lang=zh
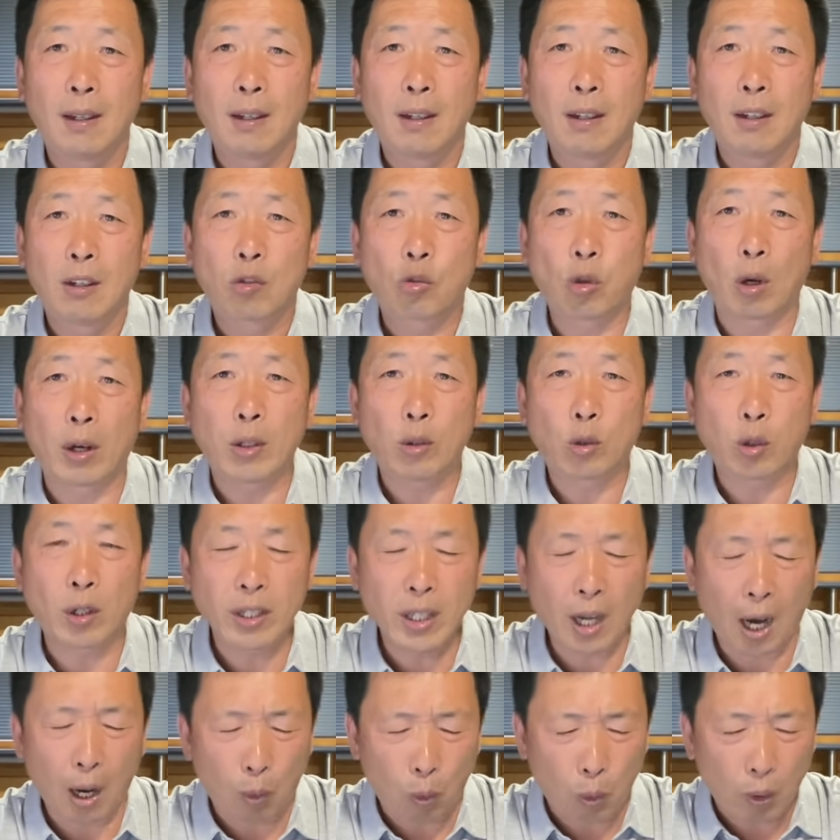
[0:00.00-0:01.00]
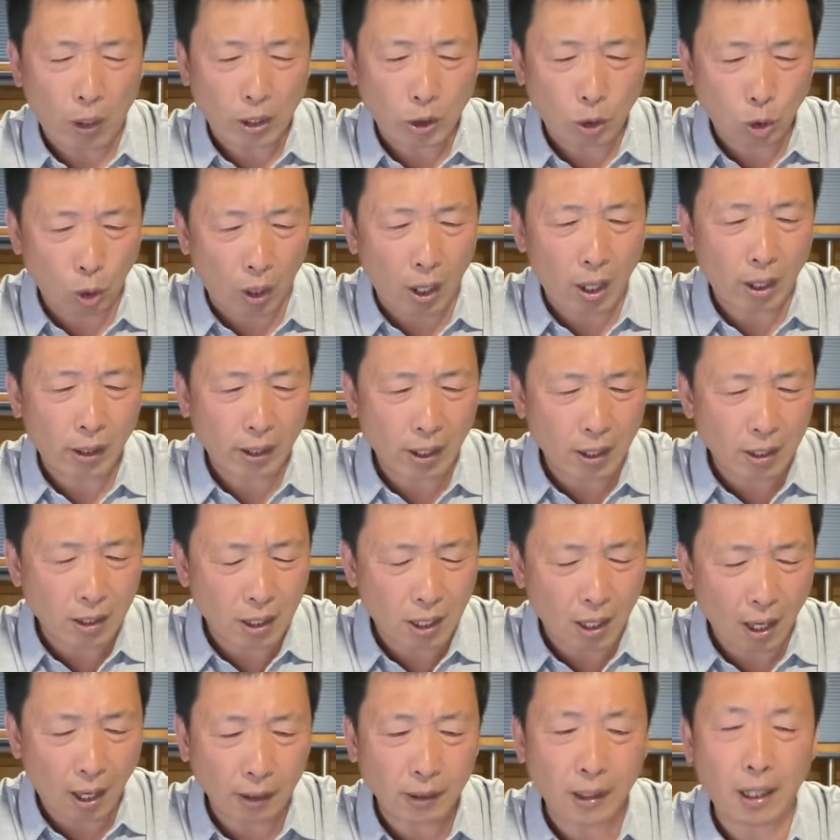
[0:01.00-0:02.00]
所以说，要我说，跟
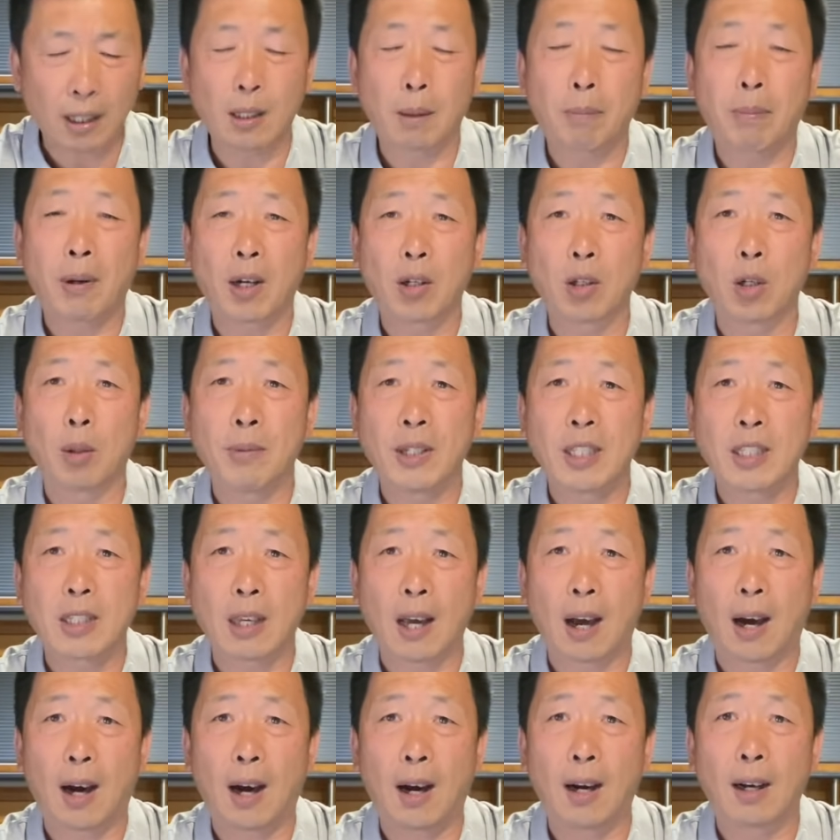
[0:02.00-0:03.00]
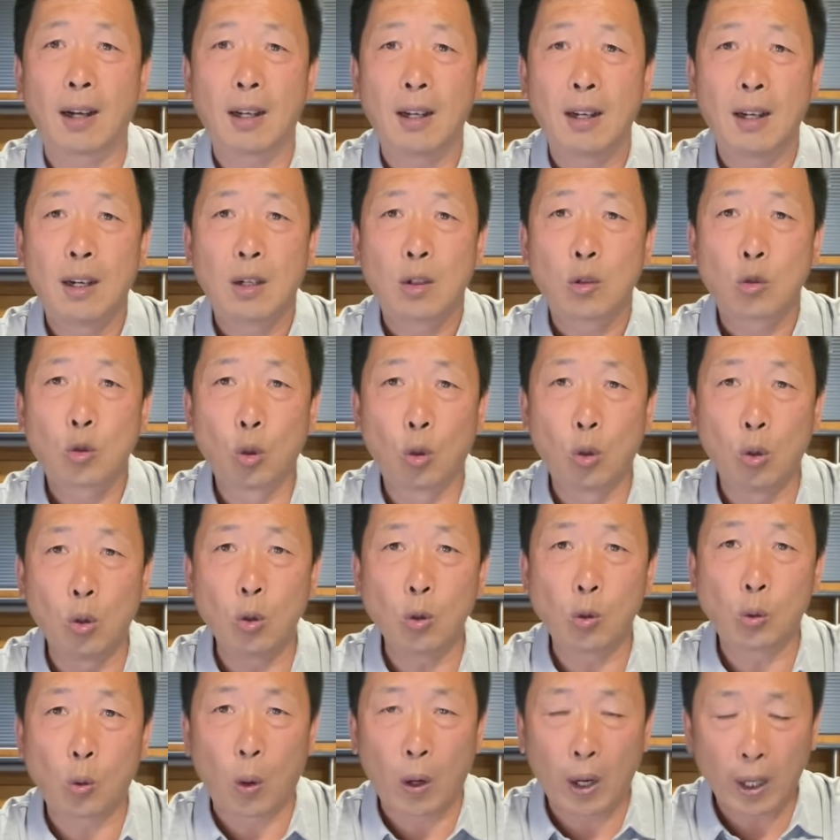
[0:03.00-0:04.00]
墙内的朋友们讲，
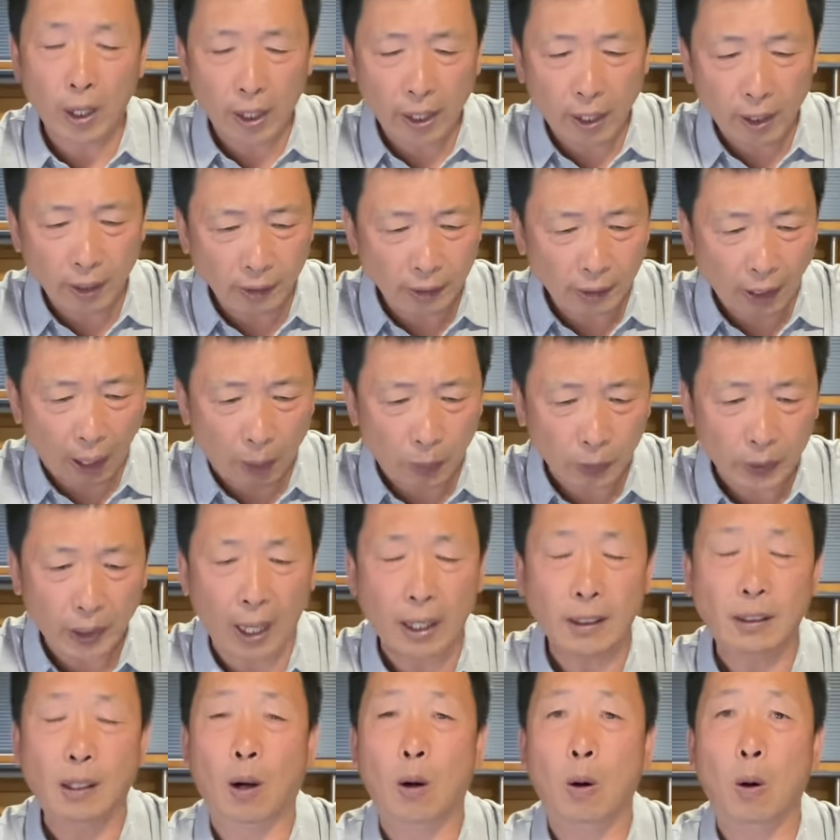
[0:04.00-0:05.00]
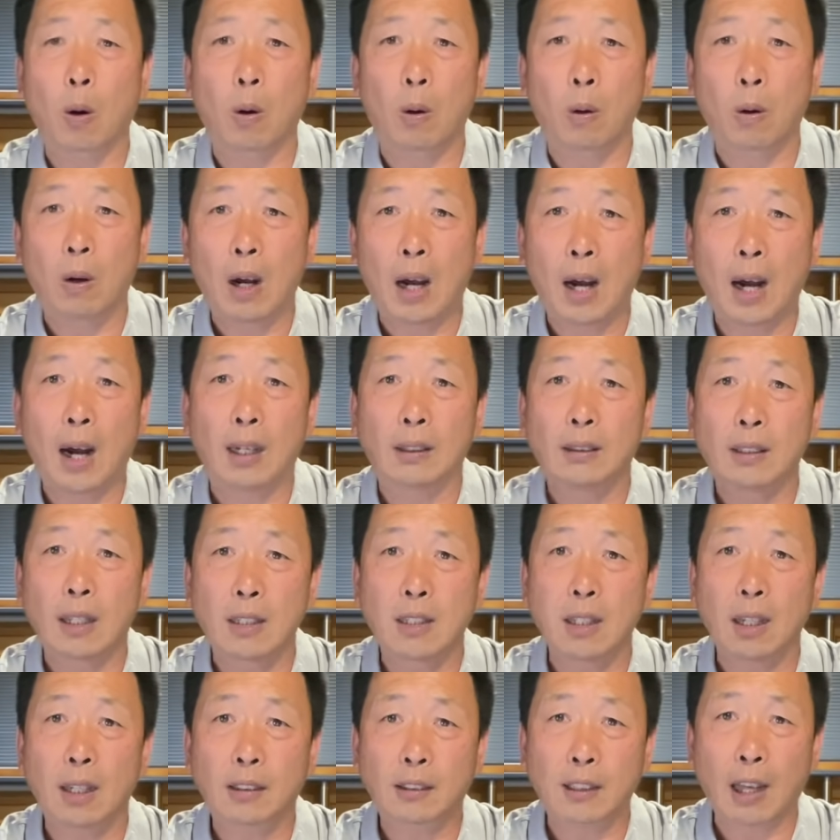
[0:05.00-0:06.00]
如果领导带头啊，那
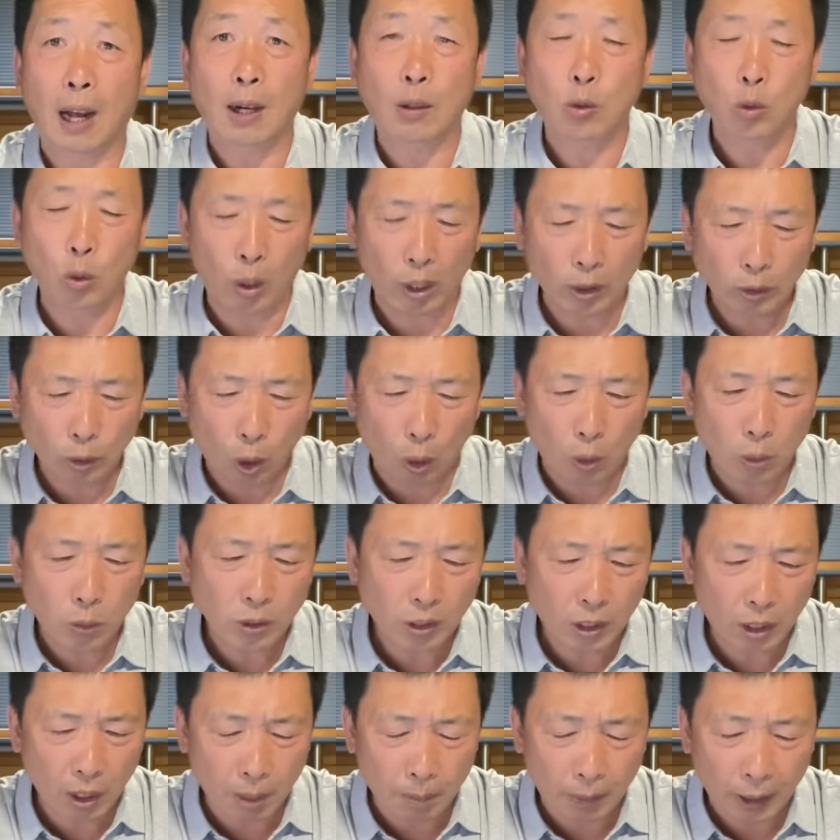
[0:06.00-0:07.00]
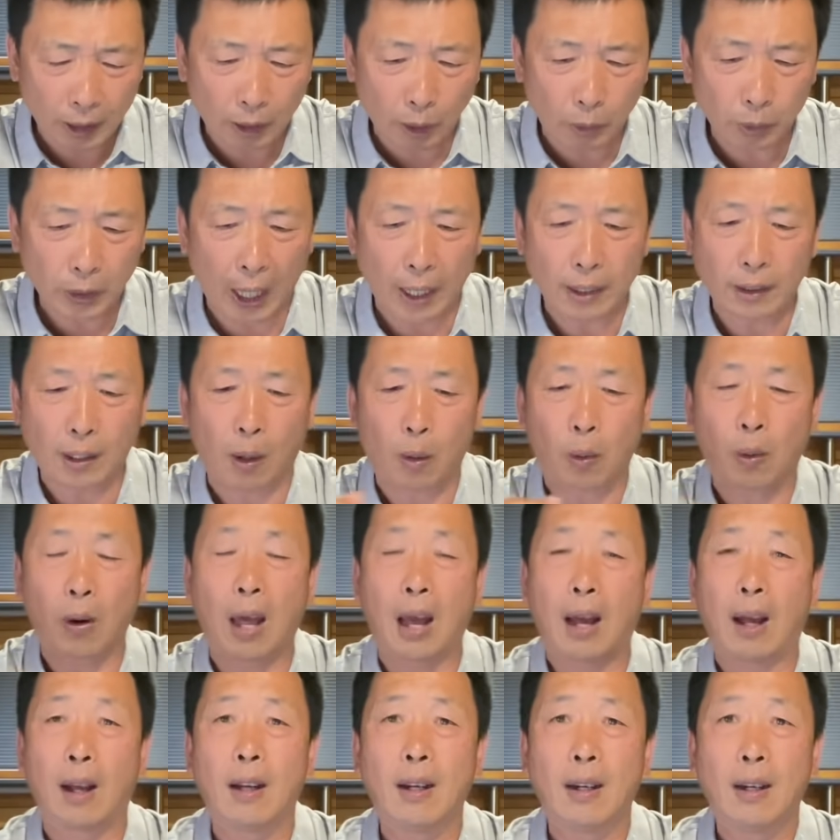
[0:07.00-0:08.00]
些党员同志们都带头
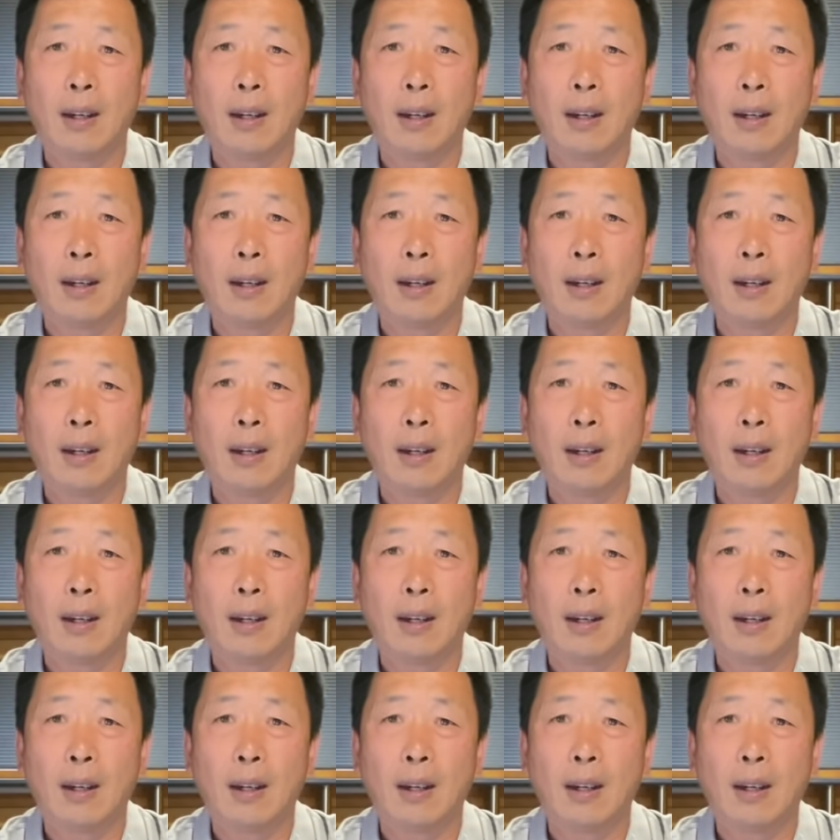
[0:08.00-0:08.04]
了。